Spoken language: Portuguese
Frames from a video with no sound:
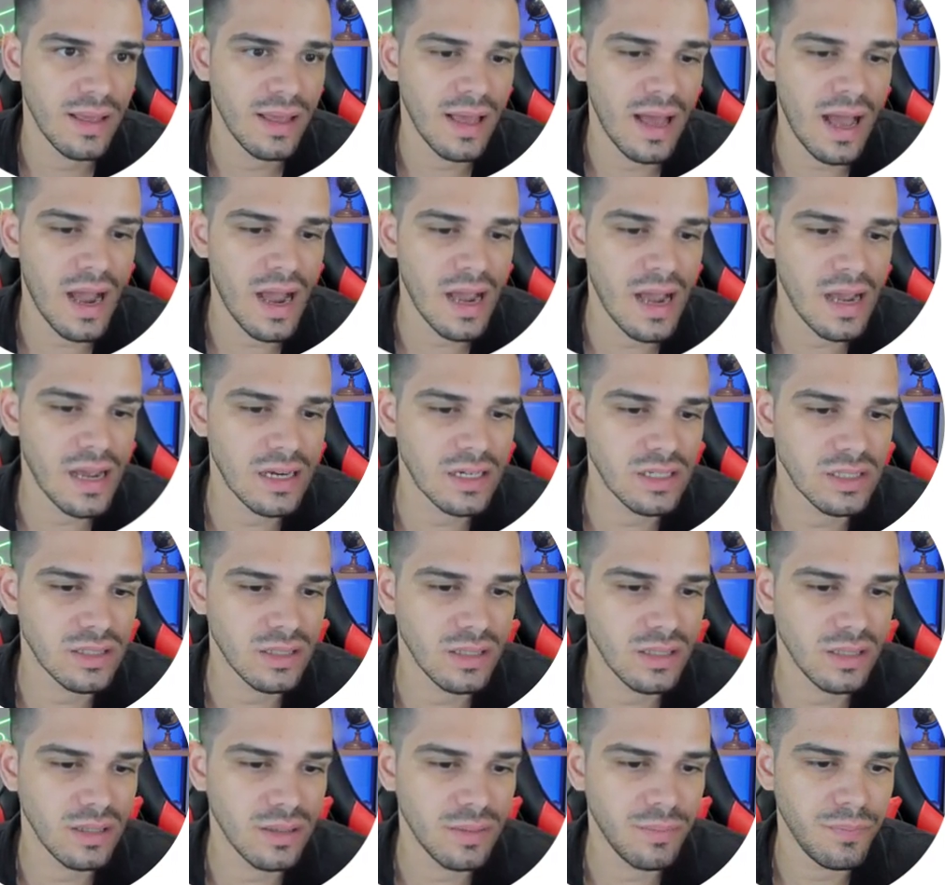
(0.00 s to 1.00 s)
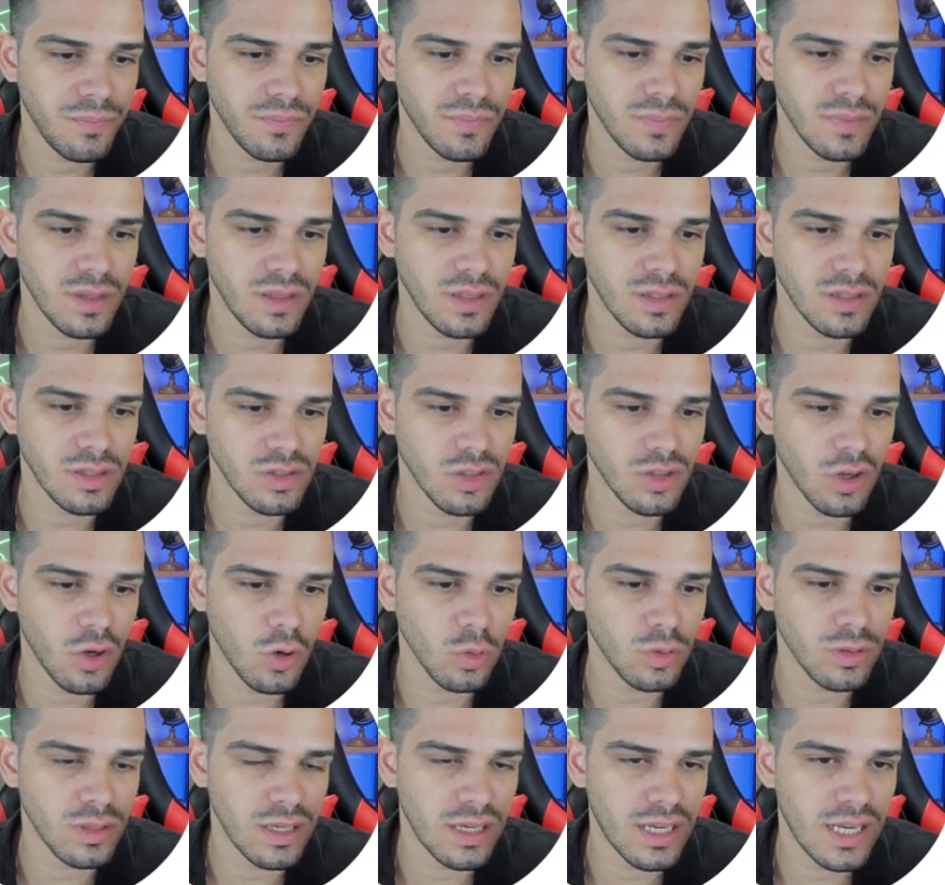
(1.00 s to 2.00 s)
arrasta e
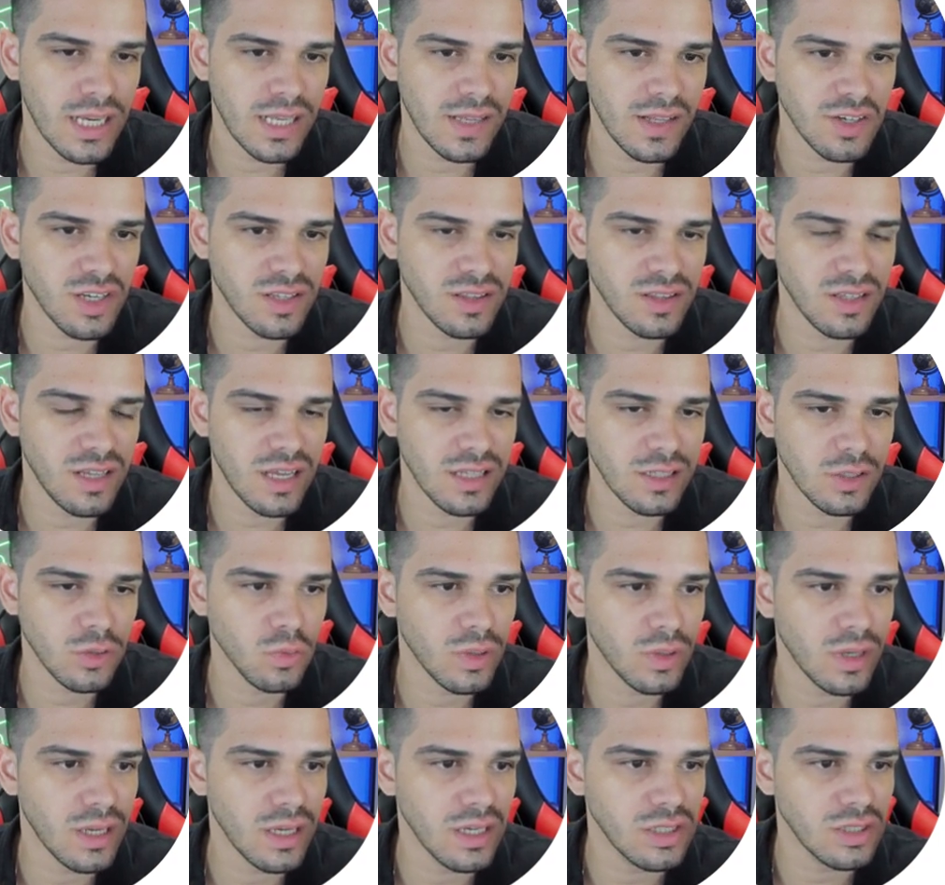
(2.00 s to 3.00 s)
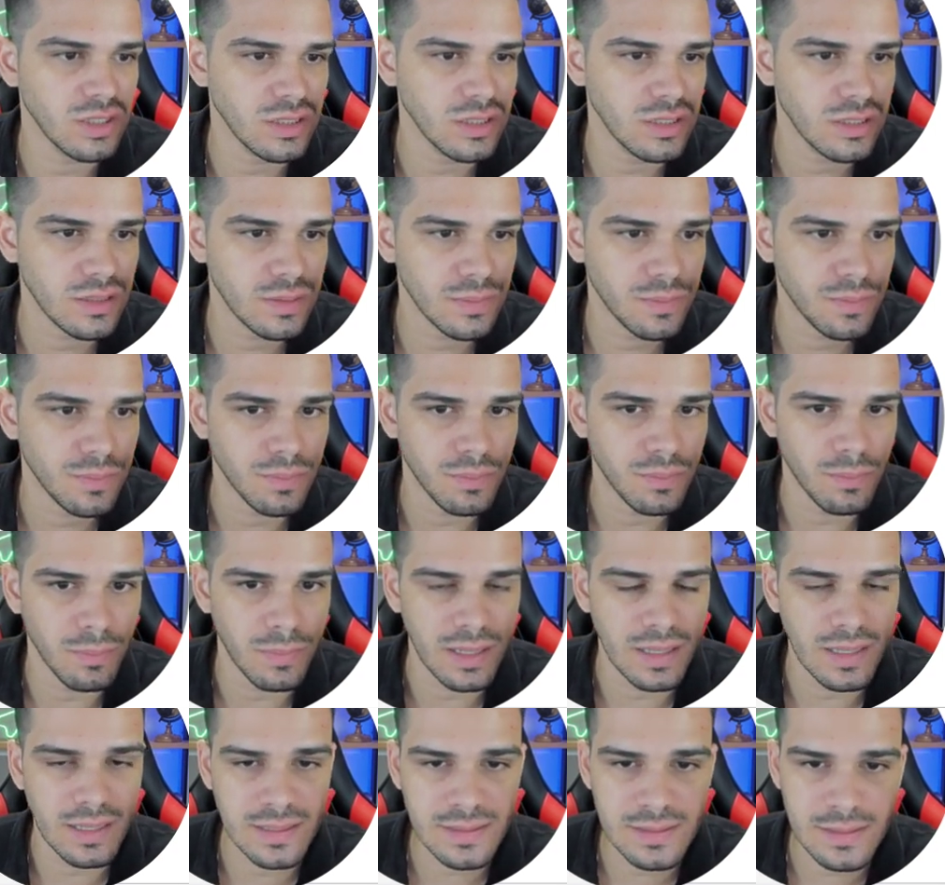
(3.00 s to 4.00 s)
solta aqui na janela do QGIS,
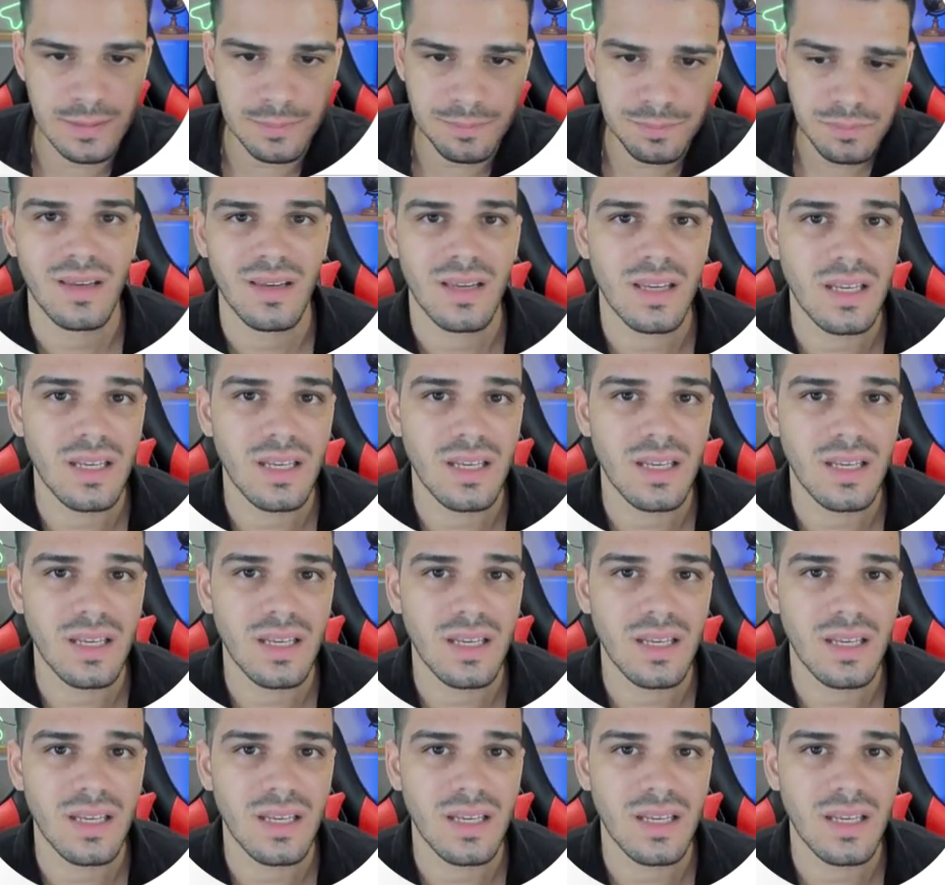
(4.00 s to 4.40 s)
beleza?